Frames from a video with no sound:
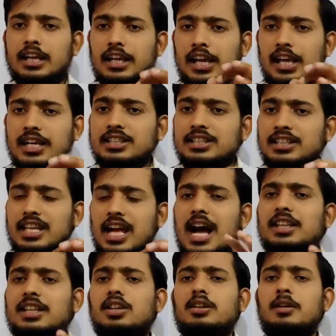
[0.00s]
के
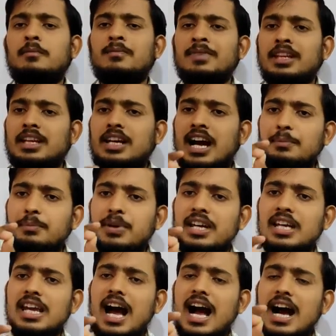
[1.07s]
साथ
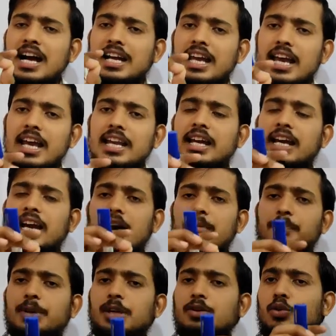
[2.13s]
कभी अगेन का
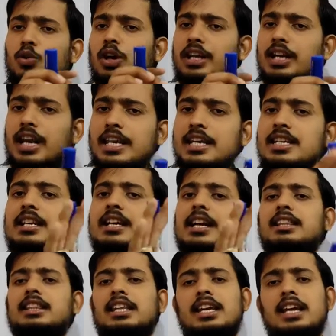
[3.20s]
प्रयोग नहीं
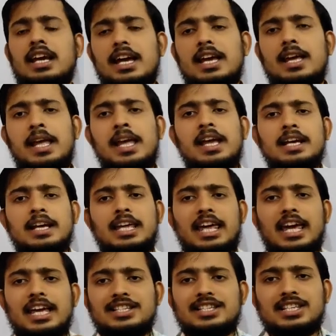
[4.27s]
करते हैं
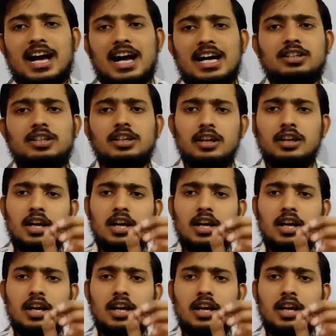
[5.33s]
के साथ